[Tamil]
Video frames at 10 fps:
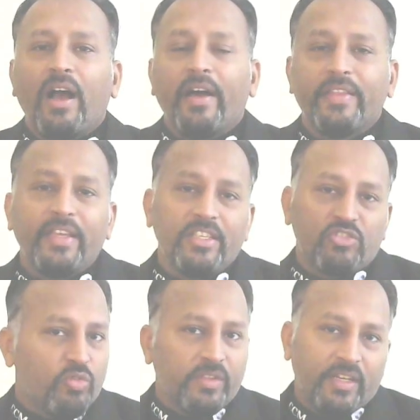அதை
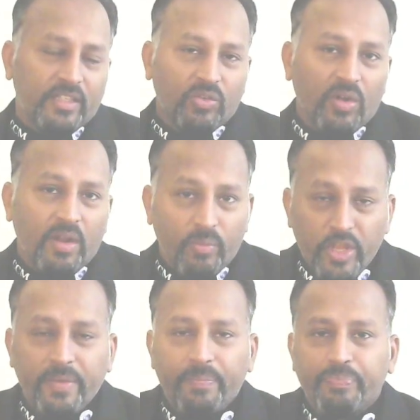சுதந்திரித்து கொள்ள
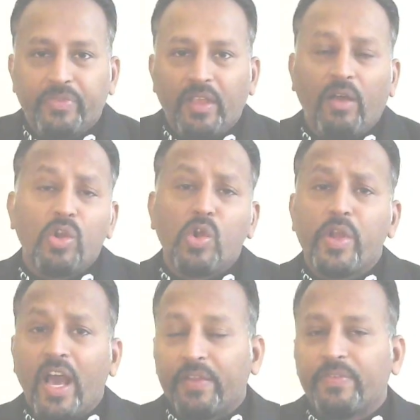முடியும்
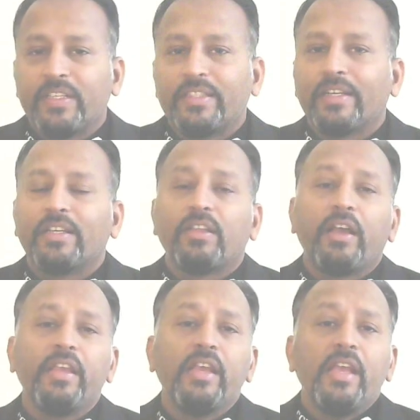அவர்களுடைய அறிவுக்கு தக்கதாய்